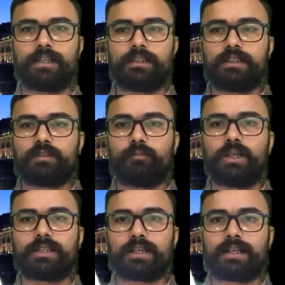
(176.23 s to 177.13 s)
है
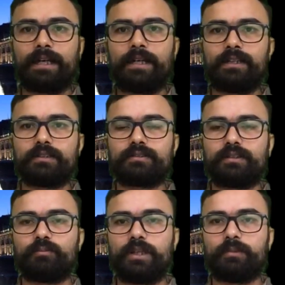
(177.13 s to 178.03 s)
बंद करना है
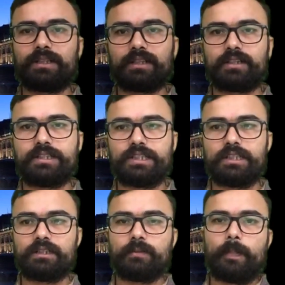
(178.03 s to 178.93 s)
सिंपली बंद कर
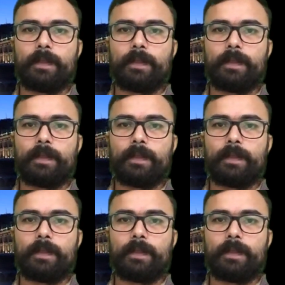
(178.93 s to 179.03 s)
दीजिए